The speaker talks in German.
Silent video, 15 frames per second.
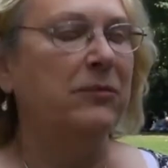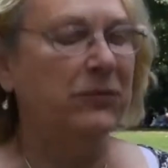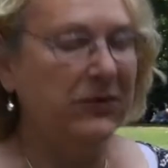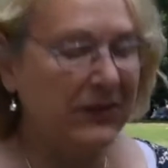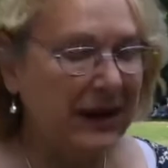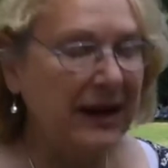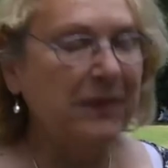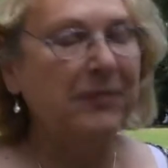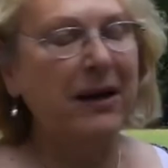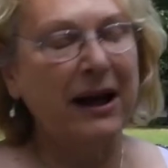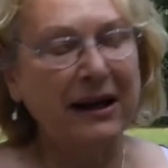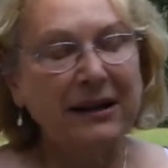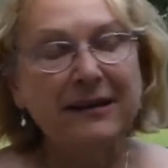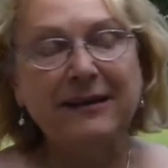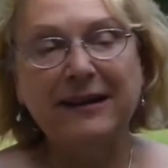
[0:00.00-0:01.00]
Museen
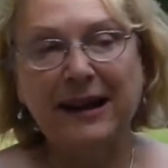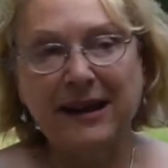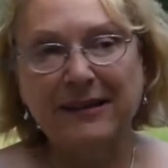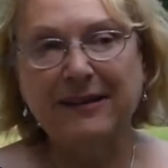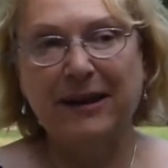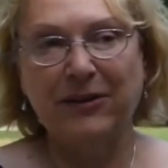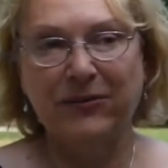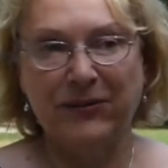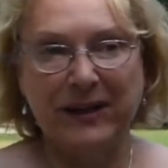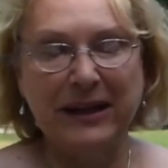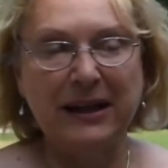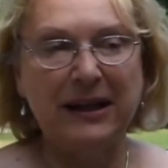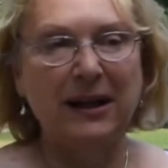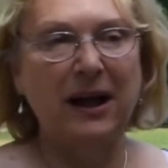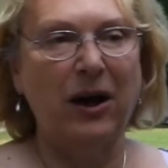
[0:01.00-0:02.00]
machen sehr, sehr
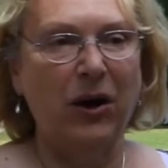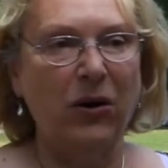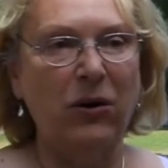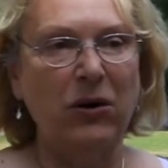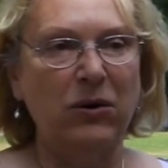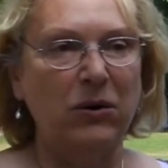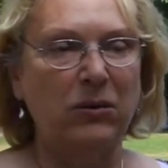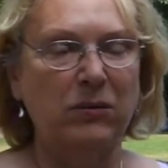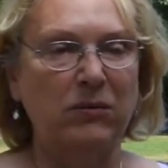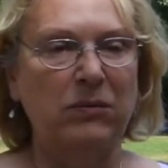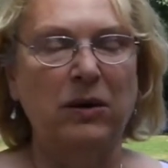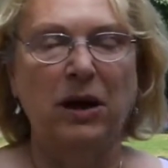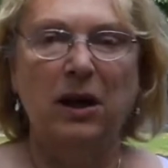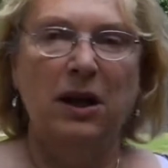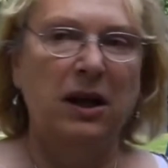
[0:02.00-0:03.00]
viel, auch
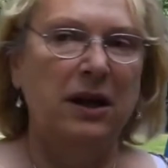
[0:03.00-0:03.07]
um